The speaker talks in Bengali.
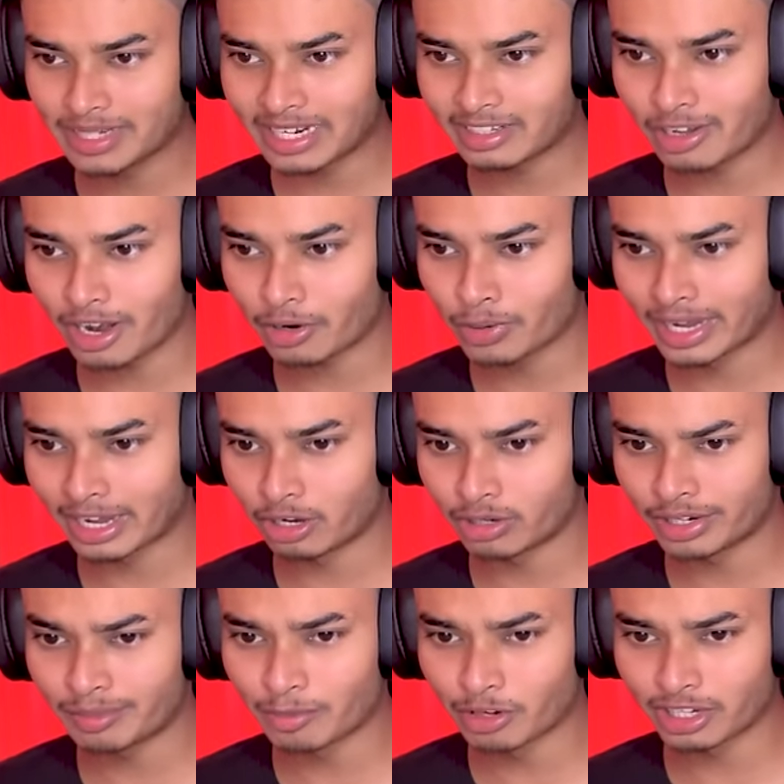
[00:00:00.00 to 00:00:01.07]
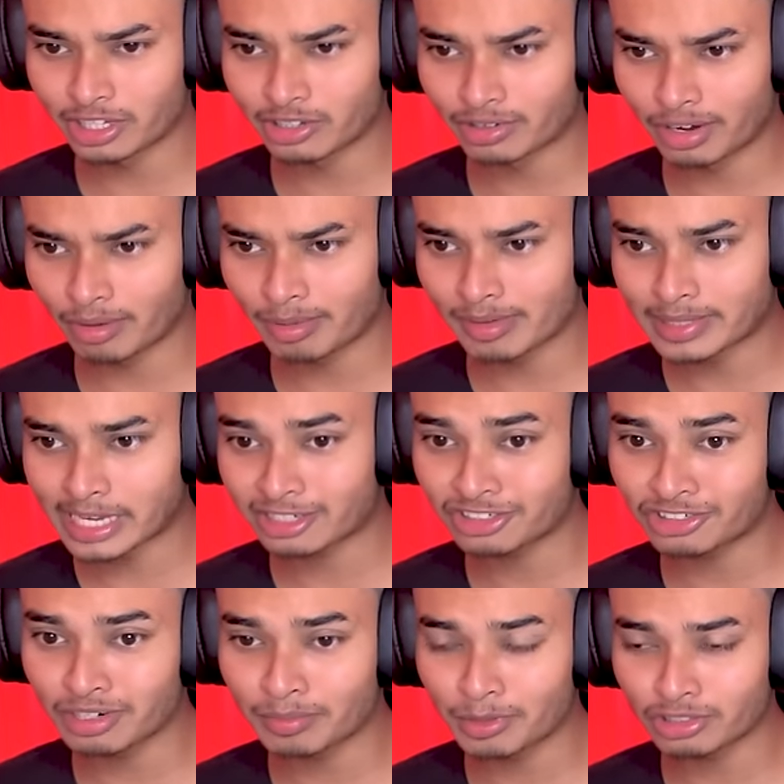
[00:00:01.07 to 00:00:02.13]
মেরে দিলার হয়ে গেল এরকম করে কী করে হবে আমি একশো
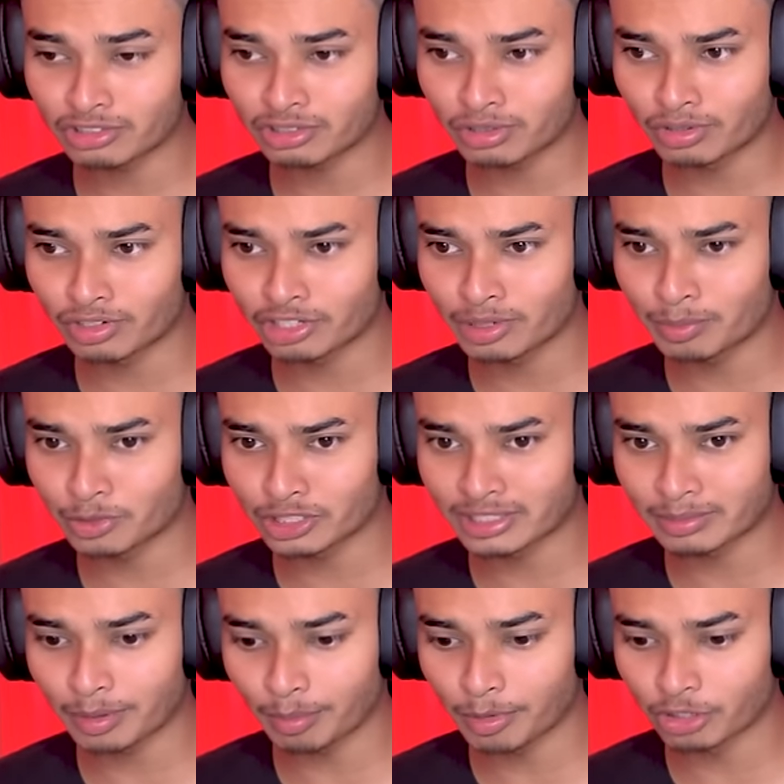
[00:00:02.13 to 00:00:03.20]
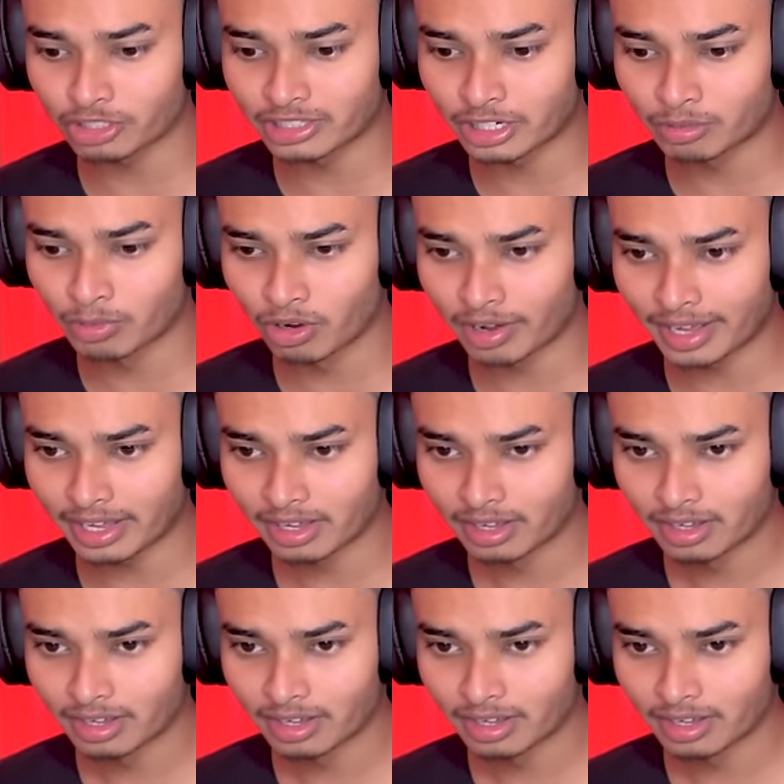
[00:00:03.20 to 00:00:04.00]
ডোর পর্যন্ত কোনোদিনও পৌঁছাতে পারবো না যদি এরকম হয়